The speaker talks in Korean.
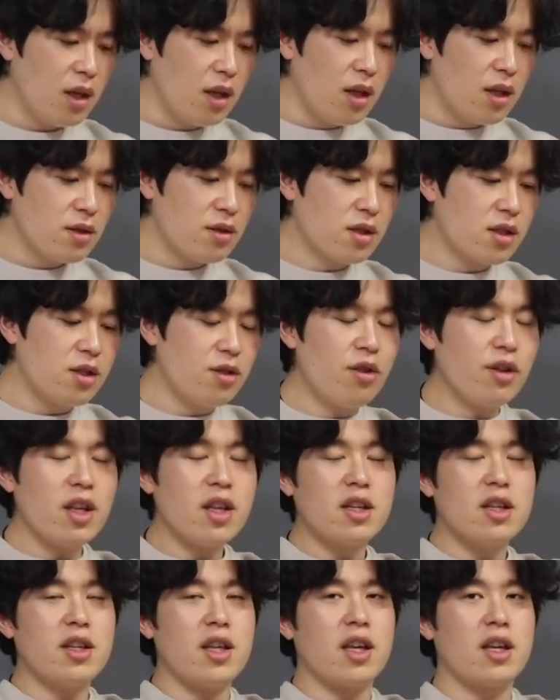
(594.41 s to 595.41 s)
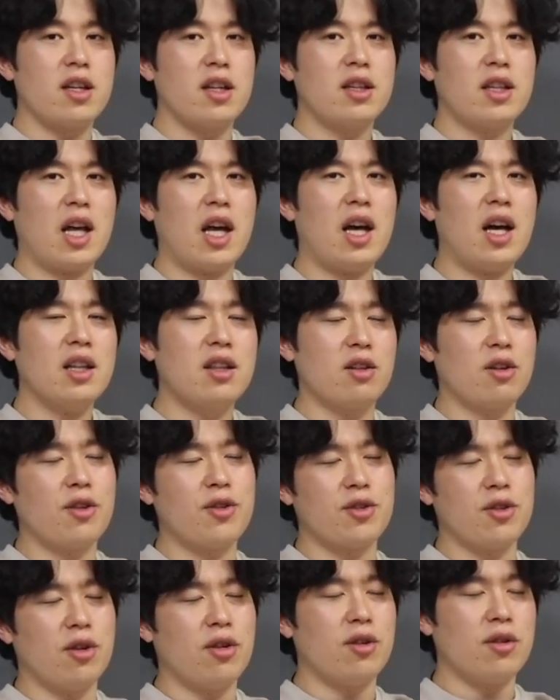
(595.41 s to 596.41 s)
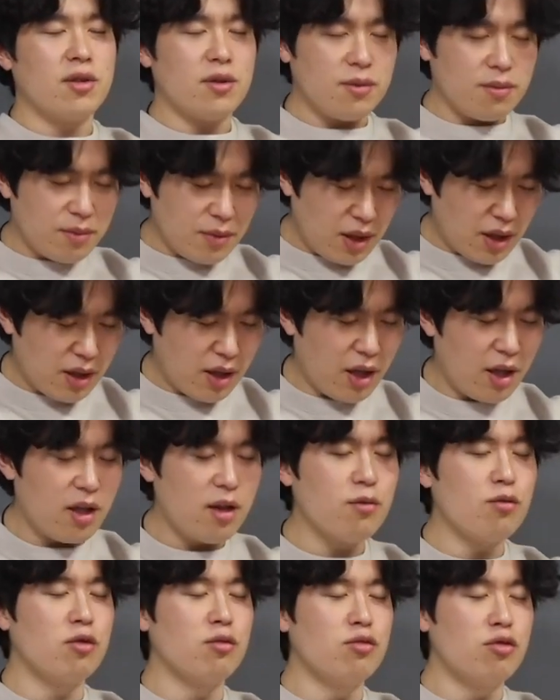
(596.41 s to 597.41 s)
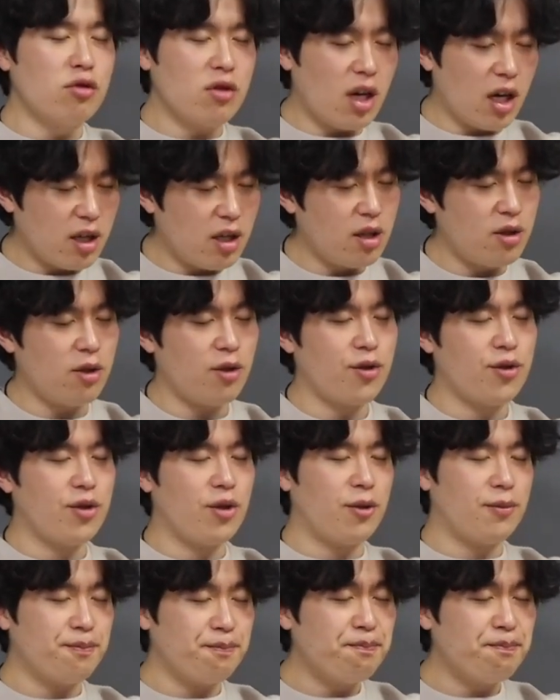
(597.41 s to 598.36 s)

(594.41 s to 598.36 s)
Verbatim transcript: 그래서 큰형이 그 얘기를 다 들었어. 이렇게 묵묵하게 다 들었어.